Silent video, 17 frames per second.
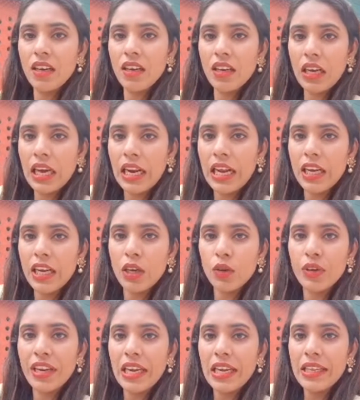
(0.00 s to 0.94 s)
करा करो
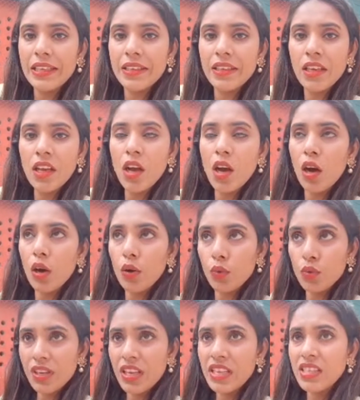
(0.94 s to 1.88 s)
डेली और
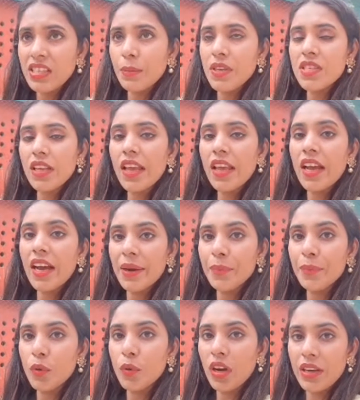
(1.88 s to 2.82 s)
उसकी समस्याएं आप
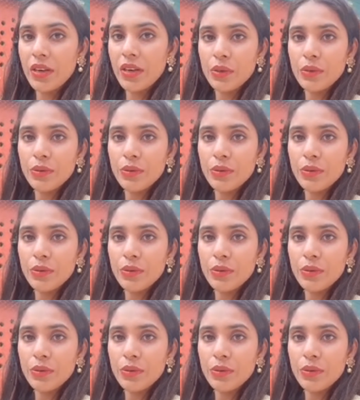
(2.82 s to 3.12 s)
बोला करो